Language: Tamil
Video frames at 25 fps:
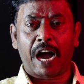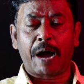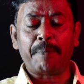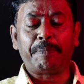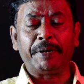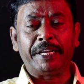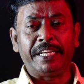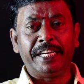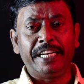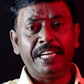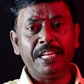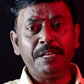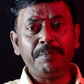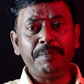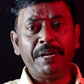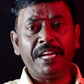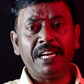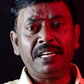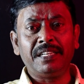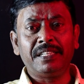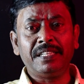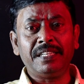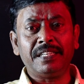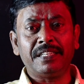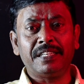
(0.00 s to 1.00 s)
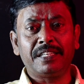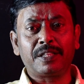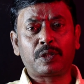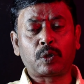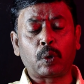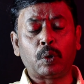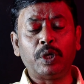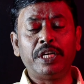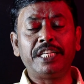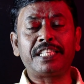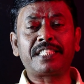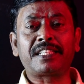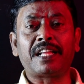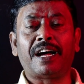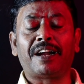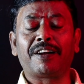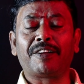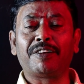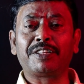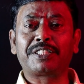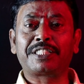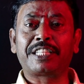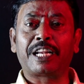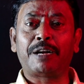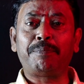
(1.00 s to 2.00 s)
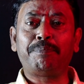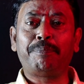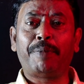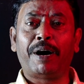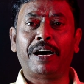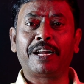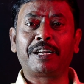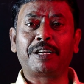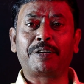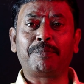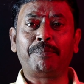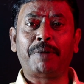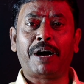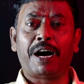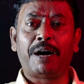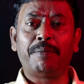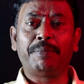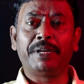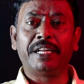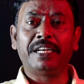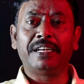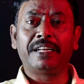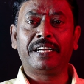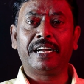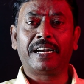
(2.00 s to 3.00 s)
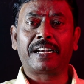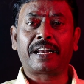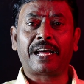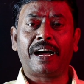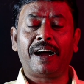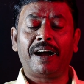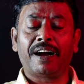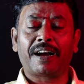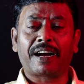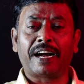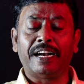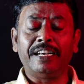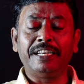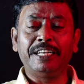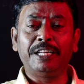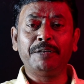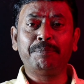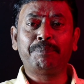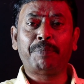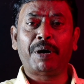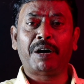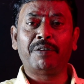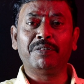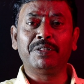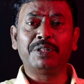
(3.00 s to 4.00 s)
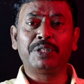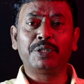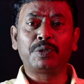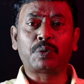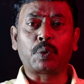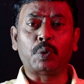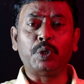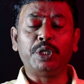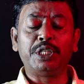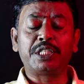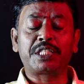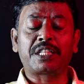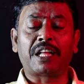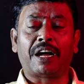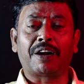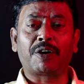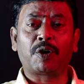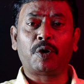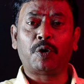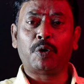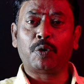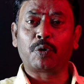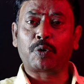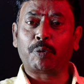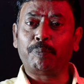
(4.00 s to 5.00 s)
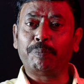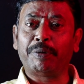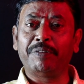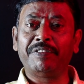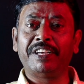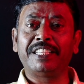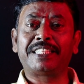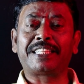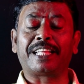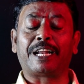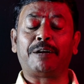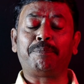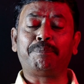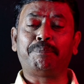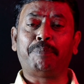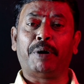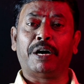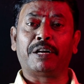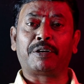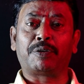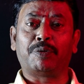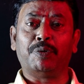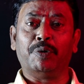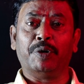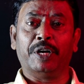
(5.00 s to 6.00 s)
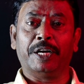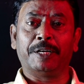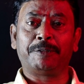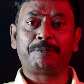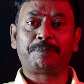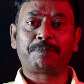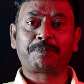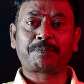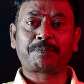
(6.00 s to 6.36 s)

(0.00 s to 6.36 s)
அப்போ இனிமேல் தொழில் ஸ்தானம் சிறப்பாக இருக்குமா அப்படின்னு கேட்டால் கண்டிப்பாக வந்து தொழில் ஸ்தானம் ரொம்பவே சிறப்பாக இருக்குங்க